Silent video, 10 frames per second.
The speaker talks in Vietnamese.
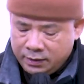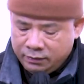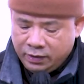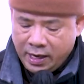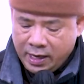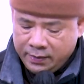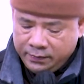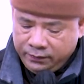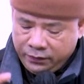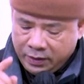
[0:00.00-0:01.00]

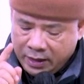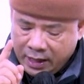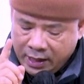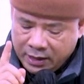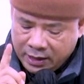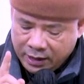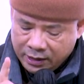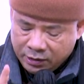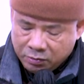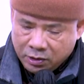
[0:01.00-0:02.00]
Và nên trì
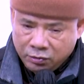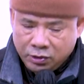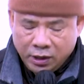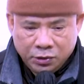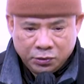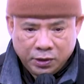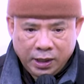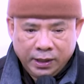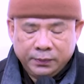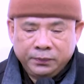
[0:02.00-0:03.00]
tùng câu thần chú này.